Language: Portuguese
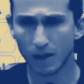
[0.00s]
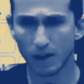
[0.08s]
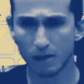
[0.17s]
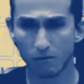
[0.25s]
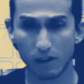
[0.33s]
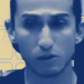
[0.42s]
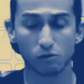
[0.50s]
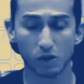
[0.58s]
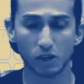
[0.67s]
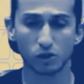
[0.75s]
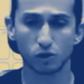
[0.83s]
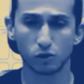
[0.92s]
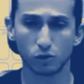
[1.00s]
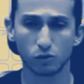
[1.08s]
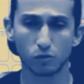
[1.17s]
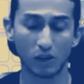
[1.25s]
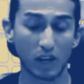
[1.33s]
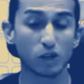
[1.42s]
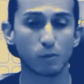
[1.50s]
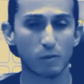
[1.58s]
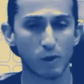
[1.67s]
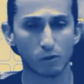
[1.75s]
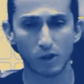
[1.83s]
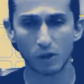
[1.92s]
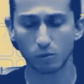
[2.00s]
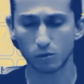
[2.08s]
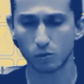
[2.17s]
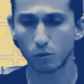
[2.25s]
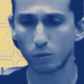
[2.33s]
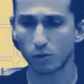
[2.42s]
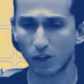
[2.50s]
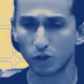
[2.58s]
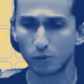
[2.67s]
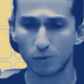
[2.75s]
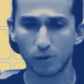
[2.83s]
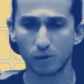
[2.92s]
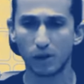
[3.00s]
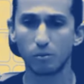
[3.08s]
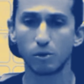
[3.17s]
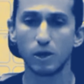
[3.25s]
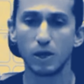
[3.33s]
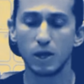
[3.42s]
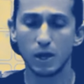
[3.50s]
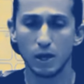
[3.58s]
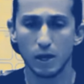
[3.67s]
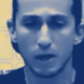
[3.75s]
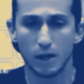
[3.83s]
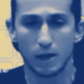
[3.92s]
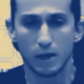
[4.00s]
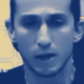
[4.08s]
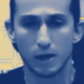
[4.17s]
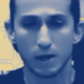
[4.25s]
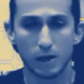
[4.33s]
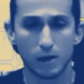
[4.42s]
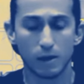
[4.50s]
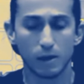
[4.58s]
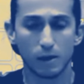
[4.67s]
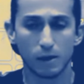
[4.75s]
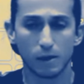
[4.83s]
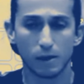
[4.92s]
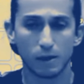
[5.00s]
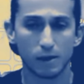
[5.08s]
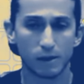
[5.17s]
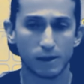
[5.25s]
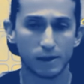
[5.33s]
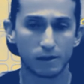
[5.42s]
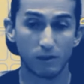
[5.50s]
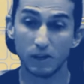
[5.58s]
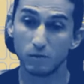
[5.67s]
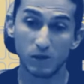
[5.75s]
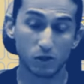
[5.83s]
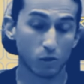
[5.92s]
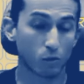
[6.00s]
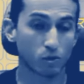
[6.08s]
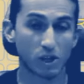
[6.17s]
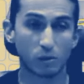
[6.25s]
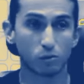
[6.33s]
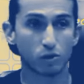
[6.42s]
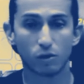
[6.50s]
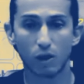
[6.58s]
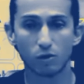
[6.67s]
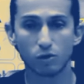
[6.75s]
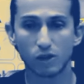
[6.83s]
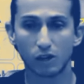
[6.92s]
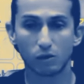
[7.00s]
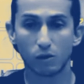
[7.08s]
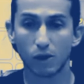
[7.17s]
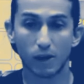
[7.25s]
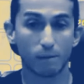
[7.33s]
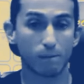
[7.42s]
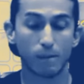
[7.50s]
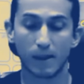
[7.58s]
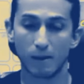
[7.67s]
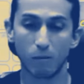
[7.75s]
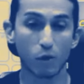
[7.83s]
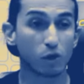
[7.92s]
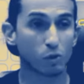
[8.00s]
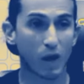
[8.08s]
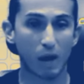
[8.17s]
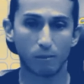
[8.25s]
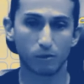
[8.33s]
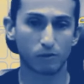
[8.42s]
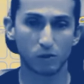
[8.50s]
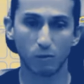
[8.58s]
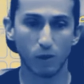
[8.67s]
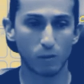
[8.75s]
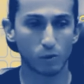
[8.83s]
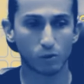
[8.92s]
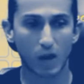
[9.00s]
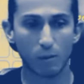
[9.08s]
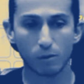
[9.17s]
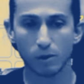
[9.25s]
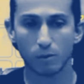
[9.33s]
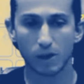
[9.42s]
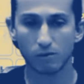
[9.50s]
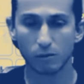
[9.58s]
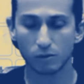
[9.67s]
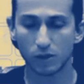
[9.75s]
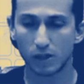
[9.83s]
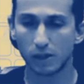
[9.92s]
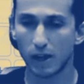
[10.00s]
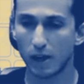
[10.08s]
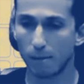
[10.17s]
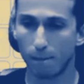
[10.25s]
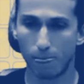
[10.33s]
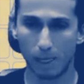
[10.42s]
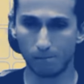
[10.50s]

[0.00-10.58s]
é, fez um grande jogo, num grande primeiro tempo, desculpa, um grande primeiro tempo. E é, infelizmente não conseguimos segurar o resultado. Agora, é muito rápido, o futebol é muito rápido. Amanhã vamos tentar.